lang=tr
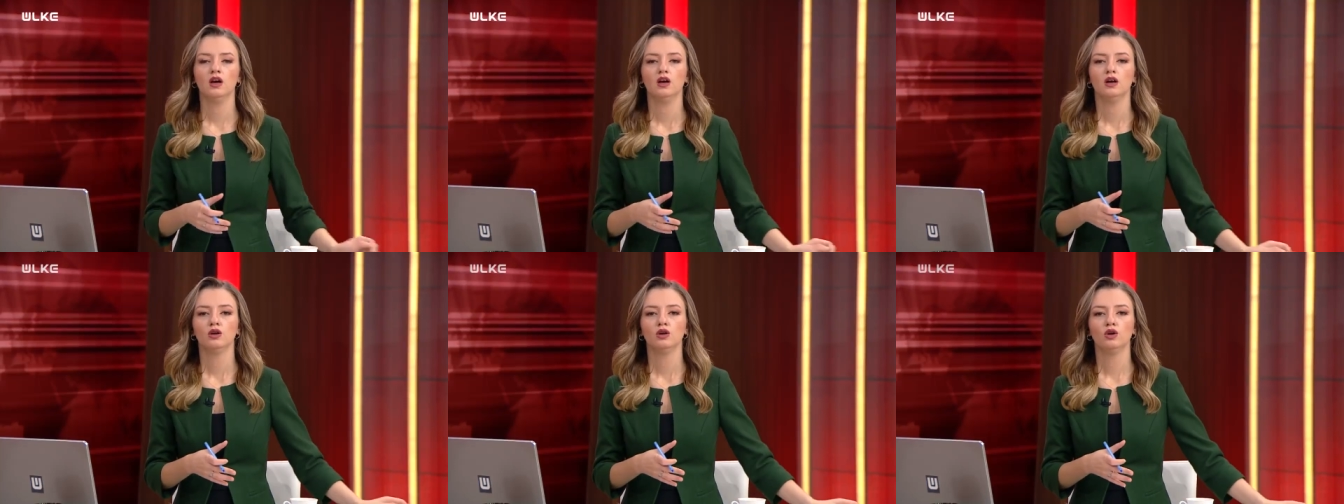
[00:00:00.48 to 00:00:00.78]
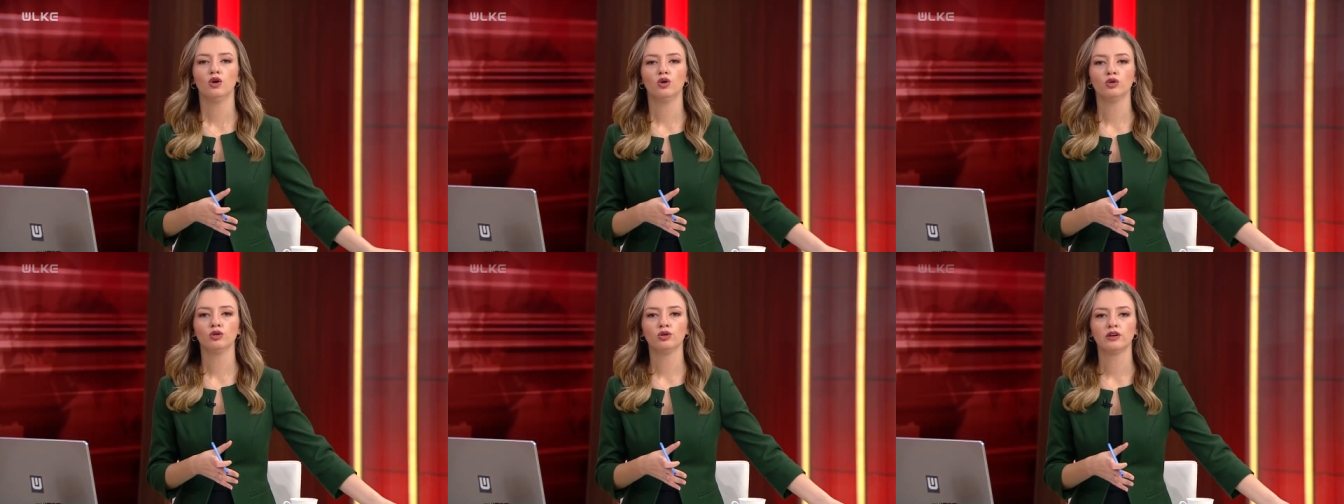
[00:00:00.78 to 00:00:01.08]

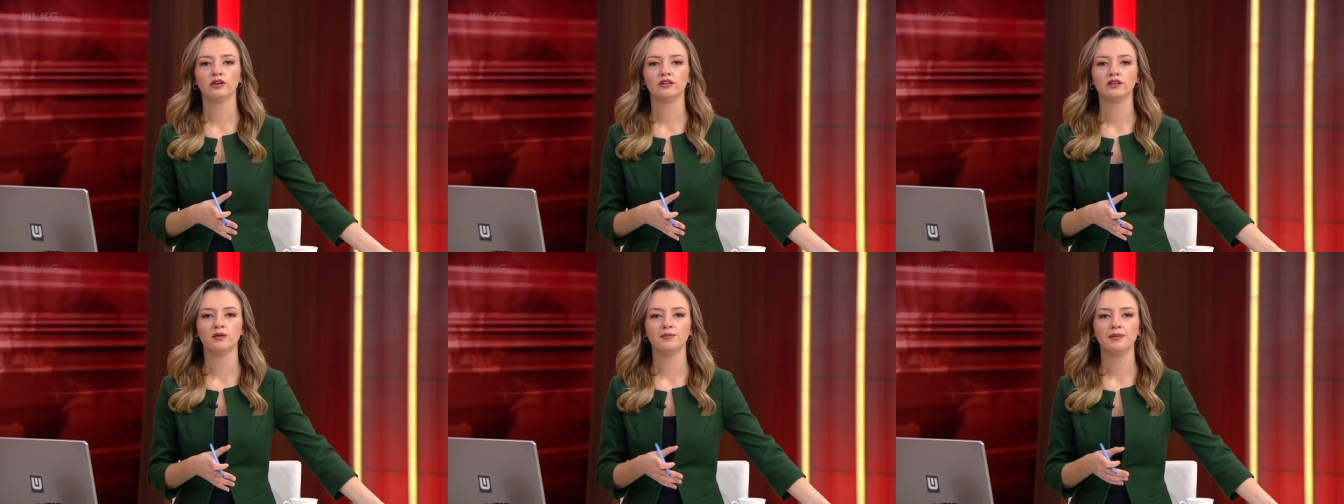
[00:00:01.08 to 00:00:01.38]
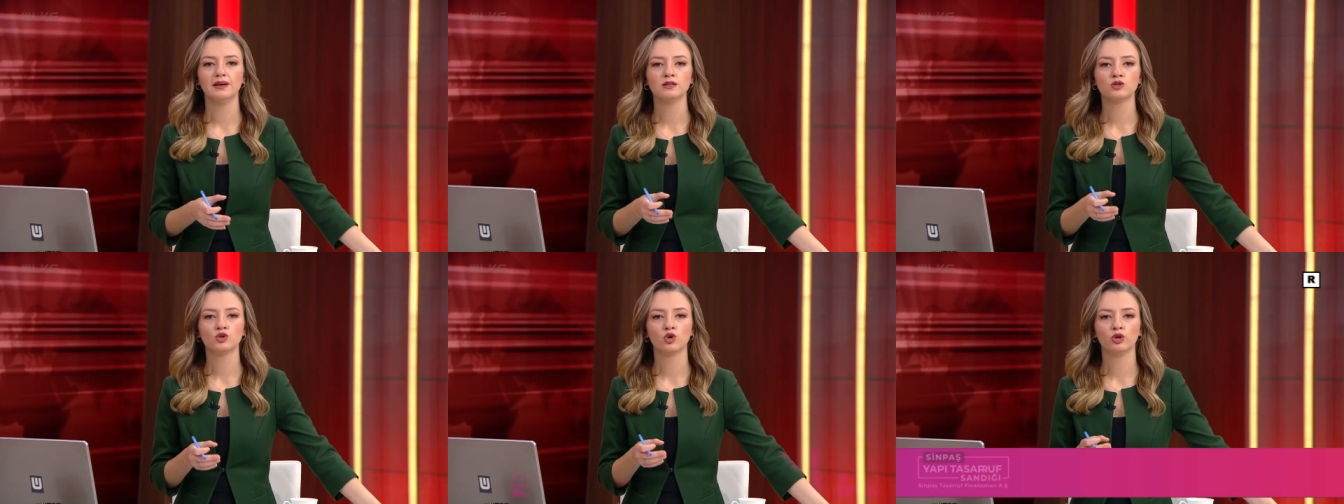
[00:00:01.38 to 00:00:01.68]
Londra'da
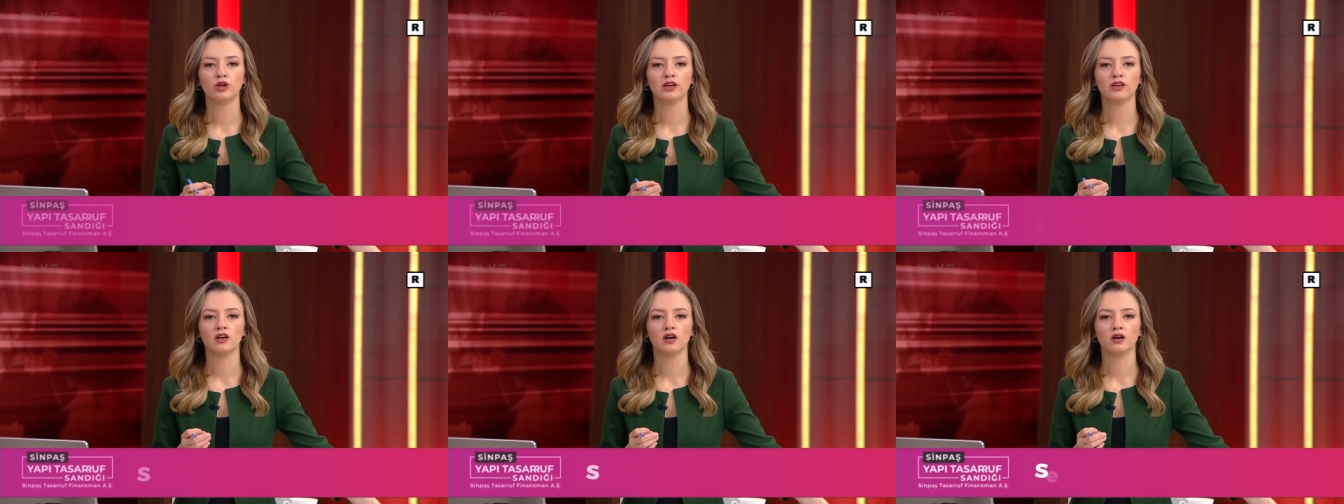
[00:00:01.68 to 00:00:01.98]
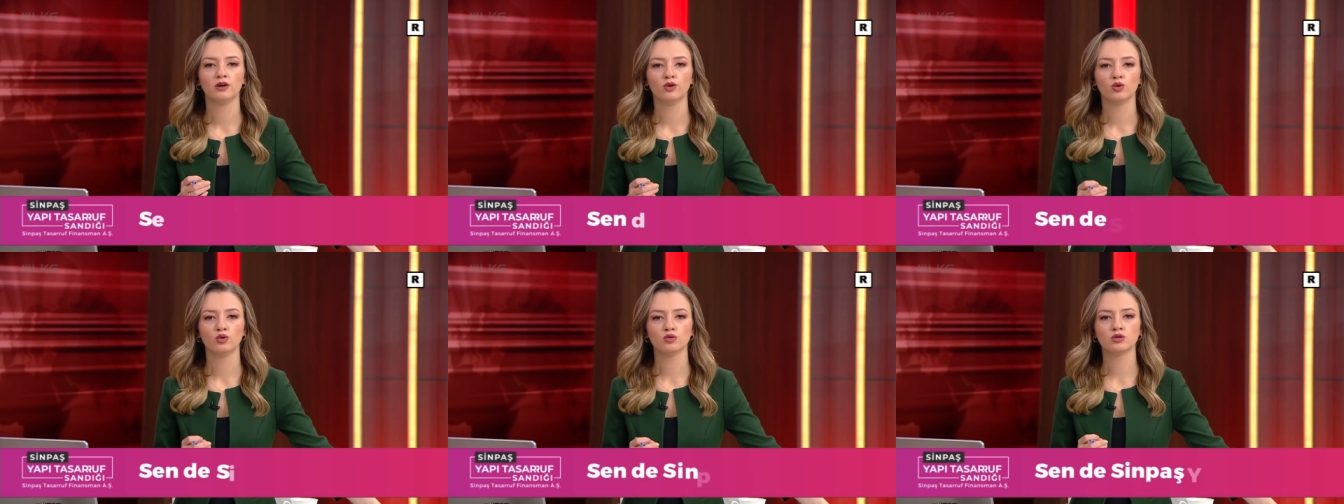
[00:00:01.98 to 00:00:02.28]
metrodaki
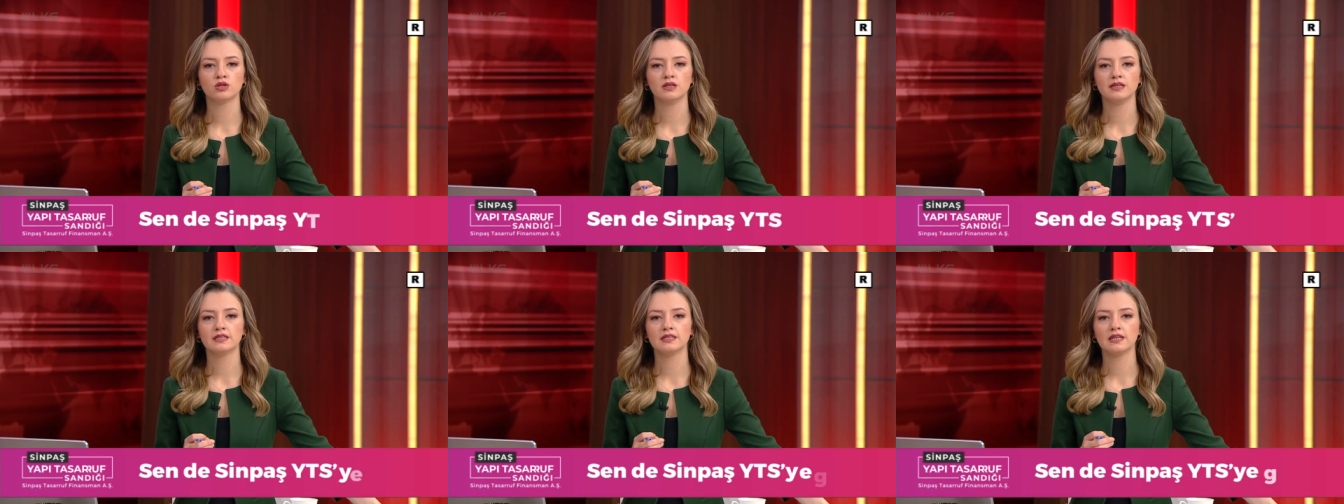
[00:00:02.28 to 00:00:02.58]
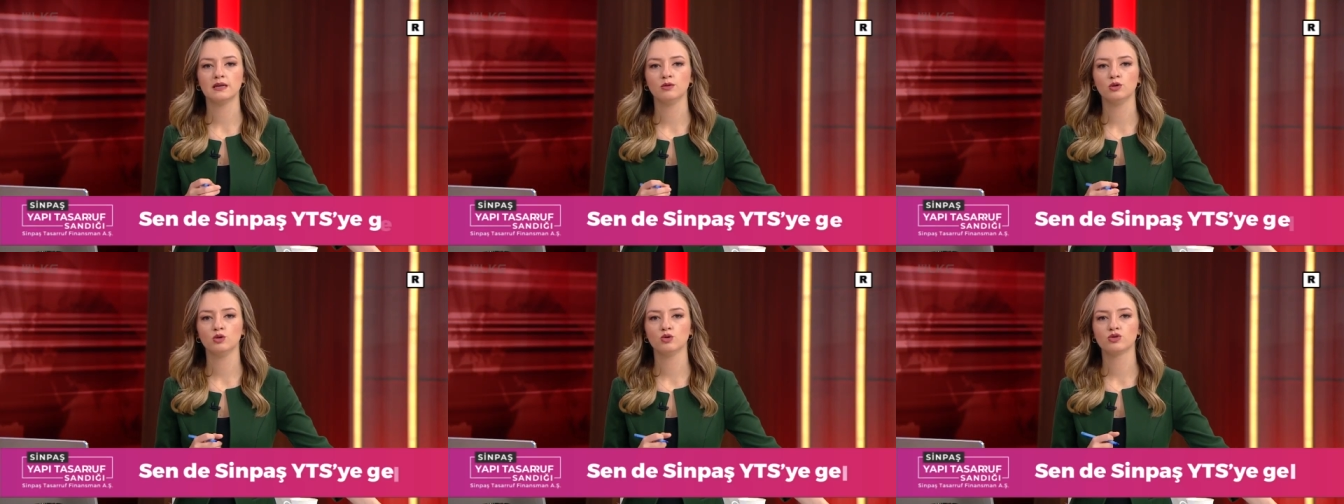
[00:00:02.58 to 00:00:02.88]
anons sistemi
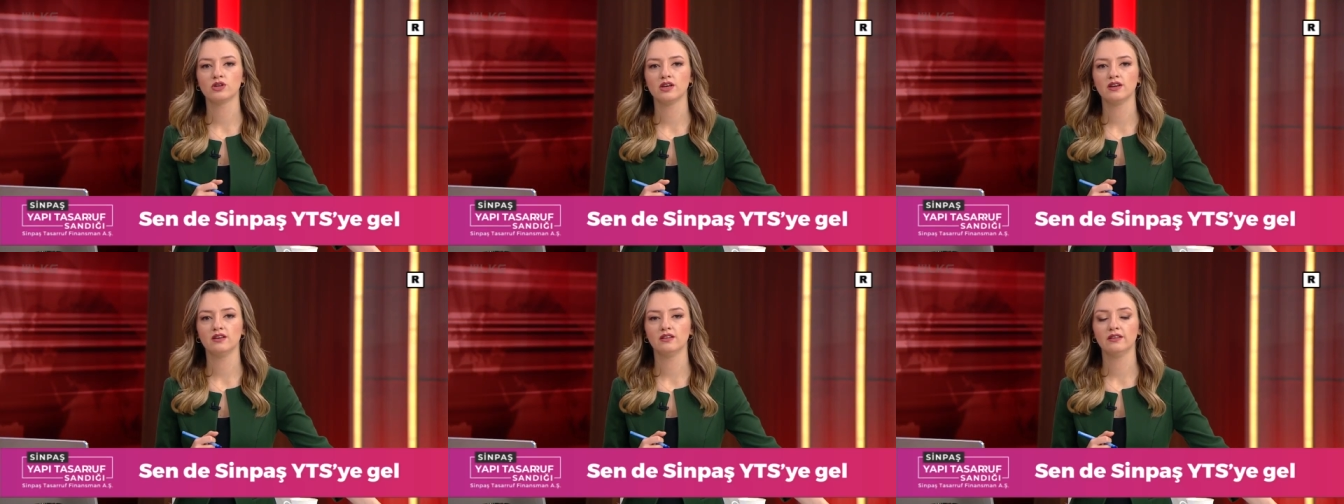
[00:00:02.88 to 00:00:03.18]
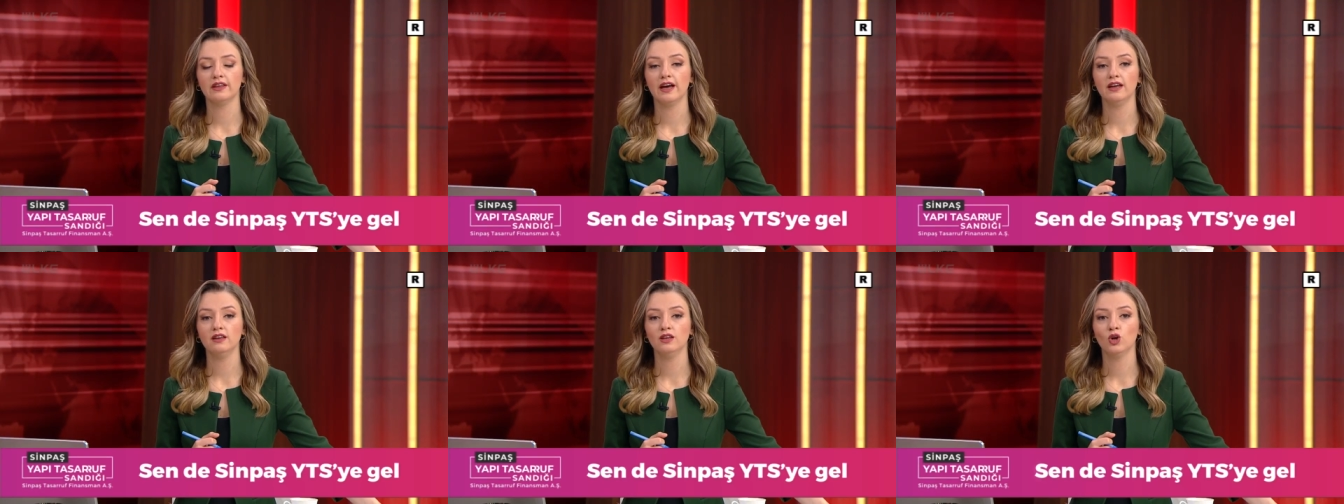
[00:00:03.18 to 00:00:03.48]

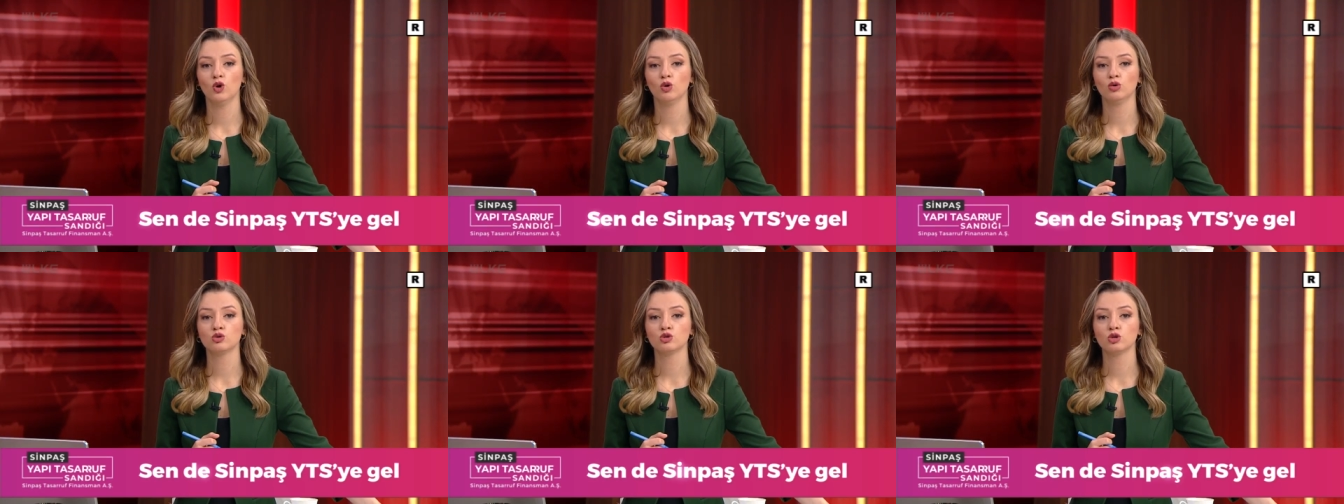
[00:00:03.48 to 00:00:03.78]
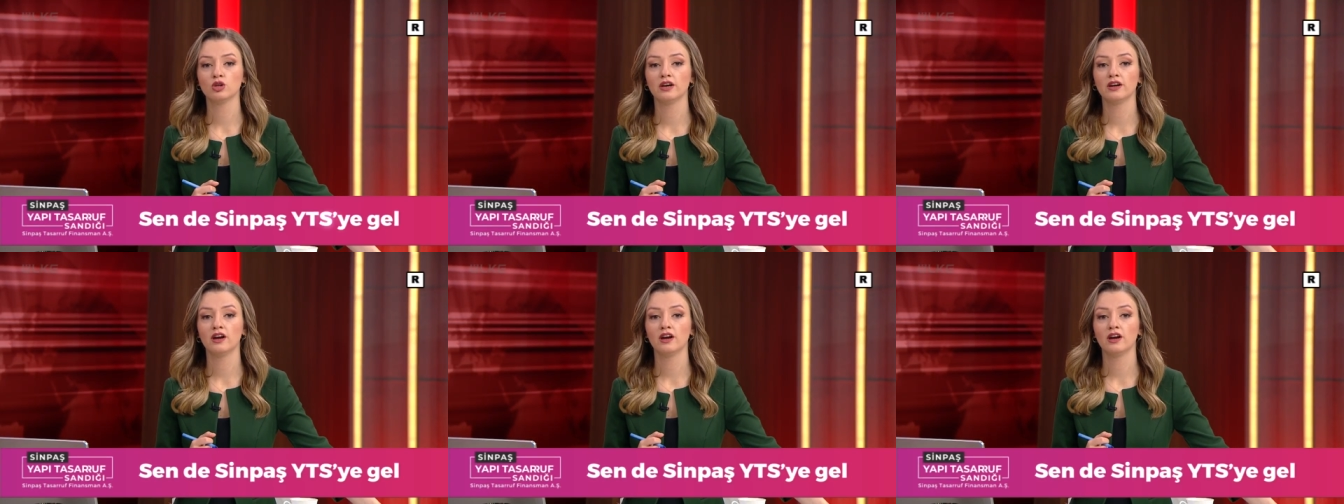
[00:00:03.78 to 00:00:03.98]
üzerinden yolculara